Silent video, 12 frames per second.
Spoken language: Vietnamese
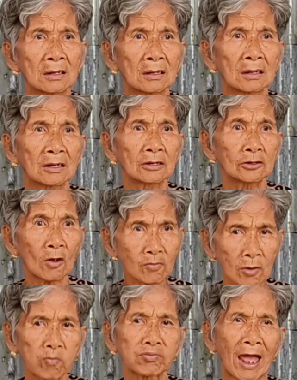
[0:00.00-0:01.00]
Dạ.
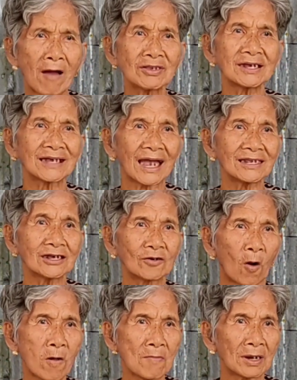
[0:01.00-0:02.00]
chúng ngục đảo những cây với
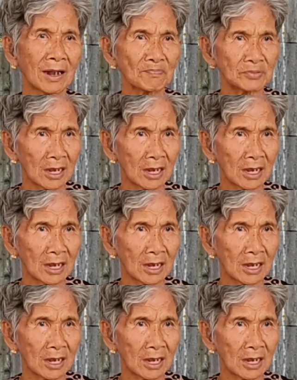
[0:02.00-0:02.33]
củi mà lắp